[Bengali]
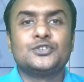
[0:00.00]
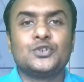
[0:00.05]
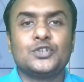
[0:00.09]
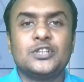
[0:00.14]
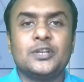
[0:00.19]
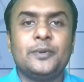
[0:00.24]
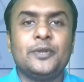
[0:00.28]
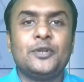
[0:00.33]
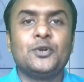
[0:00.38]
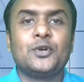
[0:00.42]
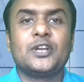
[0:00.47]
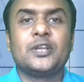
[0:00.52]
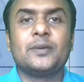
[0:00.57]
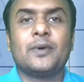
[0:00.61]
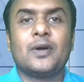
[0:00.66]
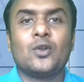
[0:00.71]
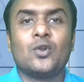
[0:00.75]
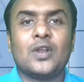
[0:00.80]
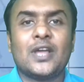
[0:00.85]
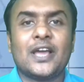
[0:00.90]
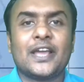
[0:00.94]
যদি ভিডিওটি
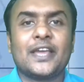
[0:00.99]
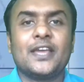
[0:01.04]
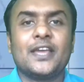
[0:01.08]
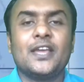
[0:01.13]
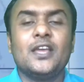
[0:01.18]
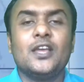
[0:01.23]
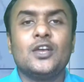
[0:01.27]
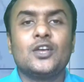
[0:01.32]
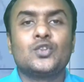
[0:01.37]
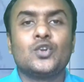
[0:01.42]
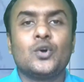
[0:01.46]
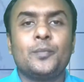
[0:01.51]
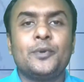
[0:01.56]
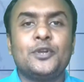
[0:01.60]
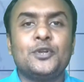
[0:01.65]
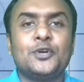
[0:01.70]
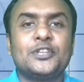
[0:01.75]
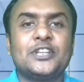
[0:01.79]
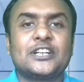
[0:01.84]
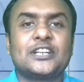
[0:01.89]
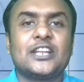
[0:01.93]
ভালো লাগে তো
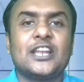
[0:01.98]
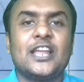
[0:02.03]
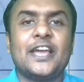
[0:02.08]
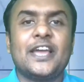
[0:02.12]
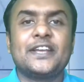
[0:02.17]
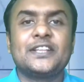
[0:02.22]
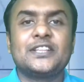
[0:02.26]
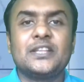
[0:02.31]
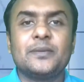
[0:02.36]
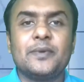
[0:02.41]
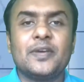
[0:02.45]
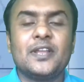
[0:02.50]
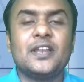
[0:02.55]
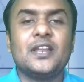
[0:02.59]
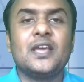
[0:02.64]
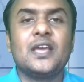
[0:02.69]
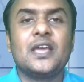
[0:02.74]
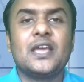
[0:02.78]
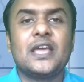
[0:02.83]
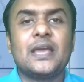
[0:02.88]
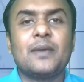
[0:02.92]
ভিডিওতে একটি লাইক দিবেন
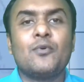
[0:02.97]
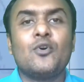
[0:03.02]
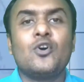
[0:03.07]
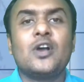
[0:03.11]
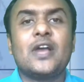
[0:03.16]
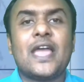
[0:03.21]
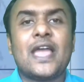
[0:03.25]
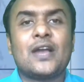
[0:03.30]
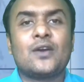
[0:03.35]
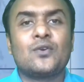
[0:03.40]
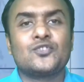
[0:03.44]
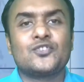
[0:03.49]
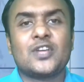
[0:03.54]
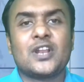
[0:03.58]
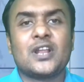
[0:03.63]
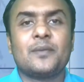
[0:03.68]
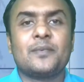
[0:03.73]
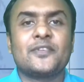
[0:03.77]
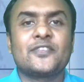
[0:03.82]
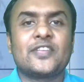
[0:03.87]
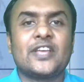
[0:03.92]
এবং এখন
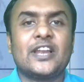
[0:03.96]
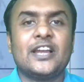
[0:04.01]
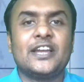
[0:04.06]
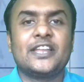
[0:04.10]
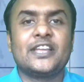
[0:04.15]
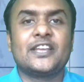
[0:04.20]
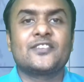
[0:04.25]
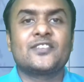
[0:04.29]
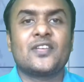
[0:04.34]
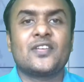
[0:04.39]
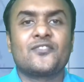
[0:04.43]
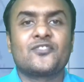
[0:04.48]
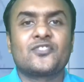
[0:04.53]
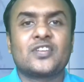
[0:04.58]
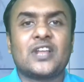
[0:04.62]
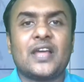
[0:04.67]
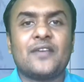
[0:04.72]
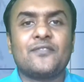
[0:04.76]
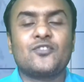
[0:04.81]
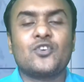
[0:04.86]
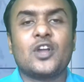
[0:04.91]
যারা আমার চ্যানেলটিকে
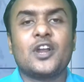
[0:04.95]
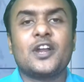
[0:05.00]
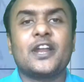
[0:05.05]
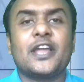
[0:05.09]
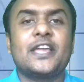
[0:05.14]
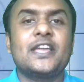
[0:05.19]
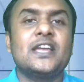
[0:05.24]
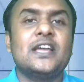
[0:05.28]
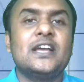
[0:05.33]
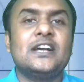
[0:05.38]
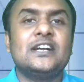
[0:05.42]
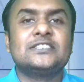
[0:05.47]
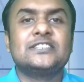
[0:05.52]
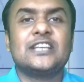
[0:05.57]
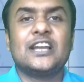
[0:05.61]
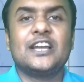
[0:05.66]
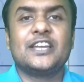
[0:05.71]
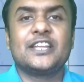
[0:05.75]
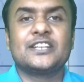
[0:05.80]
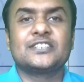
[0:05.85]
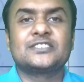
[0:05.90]
সাবস্ক্রাইব করে নাই
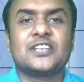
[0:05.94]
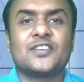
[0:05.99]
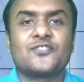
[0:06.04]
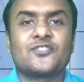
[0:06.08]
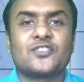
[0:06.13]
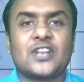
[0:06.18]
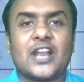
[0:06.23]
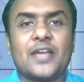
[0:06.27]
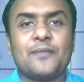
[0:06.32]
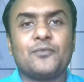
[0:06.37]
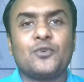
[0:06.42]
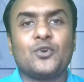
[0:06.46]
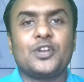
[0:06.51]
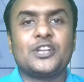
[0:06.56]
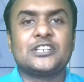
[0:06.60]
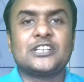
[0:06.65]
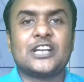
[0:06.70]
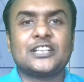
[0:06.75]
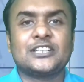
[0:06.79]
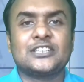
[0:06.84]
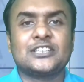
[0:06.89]
চ্যানেলটিকে সাবস্ক্রাইব
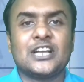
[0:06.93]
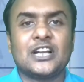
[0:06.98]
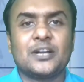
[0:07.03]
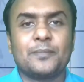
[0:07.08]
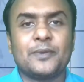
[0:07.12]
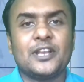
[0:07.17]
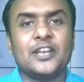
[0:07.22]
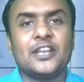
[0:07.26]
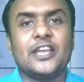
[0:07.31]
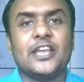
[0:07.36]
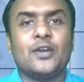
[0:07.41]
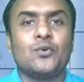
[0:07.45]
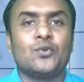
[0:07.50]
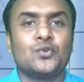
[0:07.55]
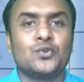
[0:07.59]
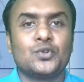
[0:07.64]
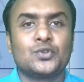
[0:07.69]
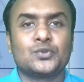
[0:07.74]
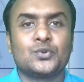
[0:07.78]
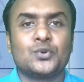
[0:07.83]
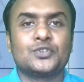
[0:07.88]
করে সাথে থাকবেন এ
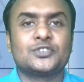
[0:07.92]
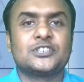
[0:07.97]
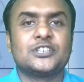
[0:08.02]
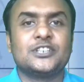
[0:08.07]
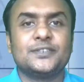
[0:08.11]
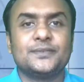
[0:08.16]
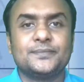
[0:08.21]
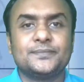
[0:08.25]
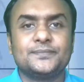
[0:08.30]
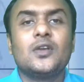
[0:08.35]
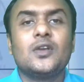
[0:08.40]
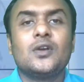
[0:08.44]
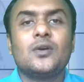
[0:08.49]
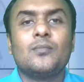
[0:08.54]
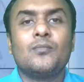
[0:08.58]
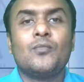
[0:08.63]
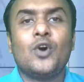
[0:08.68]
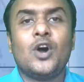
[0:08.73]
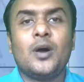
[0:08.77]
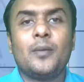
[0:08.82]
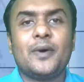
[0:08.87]
অনুরোধ করছি
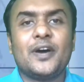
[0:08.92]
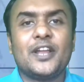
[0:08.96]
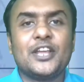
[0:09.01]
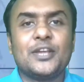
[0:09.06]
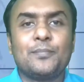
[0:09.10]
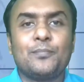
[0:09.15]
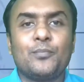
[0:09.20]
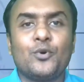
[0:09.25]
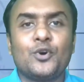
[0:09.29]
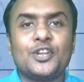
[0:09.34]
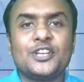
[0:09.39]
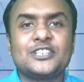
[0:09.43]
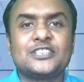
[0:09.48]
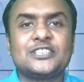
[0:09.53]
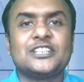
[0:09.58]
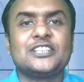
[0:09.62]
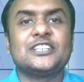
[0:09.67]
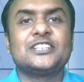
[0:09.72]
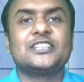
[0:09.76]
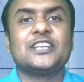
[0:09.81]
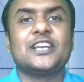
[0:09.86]
মহামারী
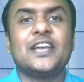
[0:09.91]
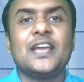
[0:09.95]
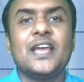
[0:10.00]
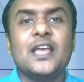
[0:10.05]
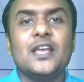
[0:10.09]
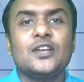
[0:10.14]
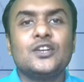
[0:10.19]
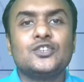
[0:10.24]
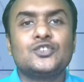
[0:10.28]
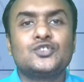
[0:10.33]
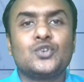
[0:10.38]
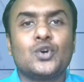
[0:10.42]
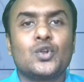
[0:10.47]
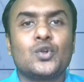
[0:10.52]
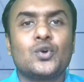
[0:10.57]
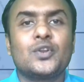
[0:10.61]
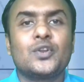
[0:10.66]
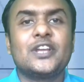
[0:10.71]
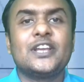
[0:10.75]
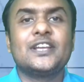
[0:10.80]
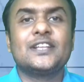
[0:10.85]
পরিস্থিতিতে
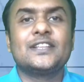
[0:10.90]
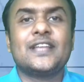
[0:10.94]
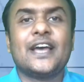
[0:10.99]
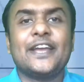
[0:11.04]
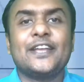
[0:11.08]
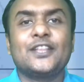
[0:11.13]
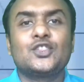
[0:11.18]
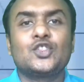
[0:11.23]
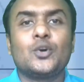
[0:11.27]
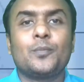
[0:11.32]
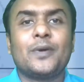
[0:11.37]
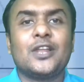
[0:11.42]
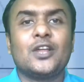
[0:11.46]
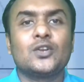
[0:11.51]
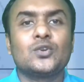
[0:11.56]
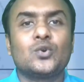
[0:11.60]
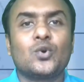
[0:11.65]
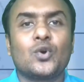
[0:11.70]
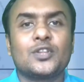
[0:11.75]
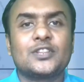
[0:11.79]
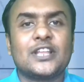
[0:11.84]
জরুরি দায়িত্ব
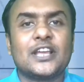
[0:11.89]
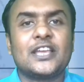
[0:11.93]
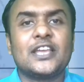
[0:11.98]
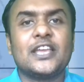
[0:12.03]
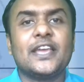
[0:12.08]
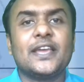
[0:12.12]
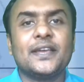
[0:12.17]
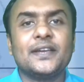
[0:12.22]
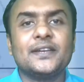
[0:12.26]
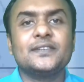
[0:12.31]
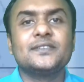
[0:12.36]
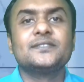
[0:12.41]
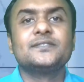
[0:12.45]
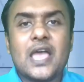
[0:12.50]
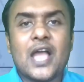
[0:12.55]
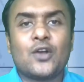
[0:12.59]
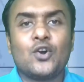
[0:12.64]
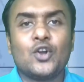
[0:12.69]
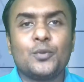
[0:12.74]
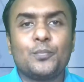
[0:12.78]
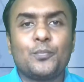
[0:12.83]
পালন করতে গিয়ে
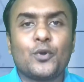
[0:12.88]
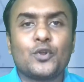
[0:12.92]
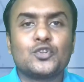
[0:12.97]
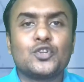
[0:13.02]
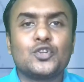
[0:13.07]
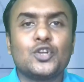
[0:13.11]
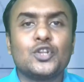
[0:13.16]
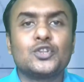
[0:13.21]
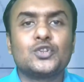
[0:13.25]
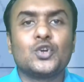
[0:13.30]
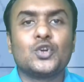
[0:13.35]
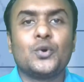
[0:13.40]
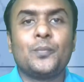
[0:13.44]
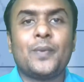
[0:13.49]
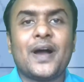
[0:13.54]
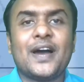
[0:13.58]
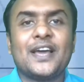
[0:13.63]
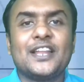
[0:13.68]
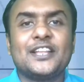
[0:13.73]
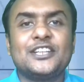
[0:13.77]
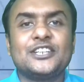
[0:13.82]
এখন পর্যন্ত
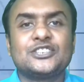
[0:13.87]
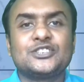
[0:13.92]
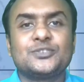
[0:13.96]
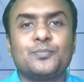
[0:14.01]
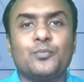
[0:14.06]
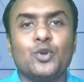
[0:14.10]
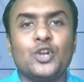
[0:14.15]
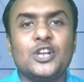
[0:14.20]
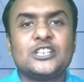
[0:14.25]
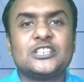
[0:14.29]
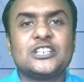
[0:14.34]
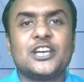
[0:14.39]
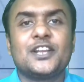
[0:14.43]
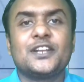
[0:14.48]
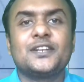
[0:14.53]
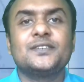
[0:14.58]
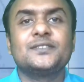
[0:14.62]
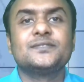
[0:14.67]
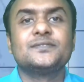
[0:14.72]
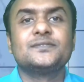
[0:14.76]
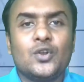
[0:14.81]
বাংলাদেশ
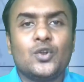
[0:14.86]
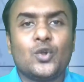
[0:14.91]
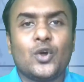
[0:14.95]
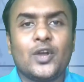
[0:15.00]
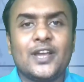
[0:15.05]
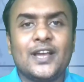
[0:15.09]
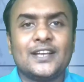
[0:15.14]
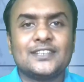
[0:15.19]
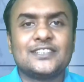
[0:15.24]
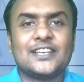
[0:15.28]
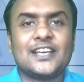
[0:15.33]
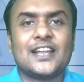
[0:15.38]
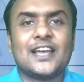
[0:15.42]
পুলিশের নয়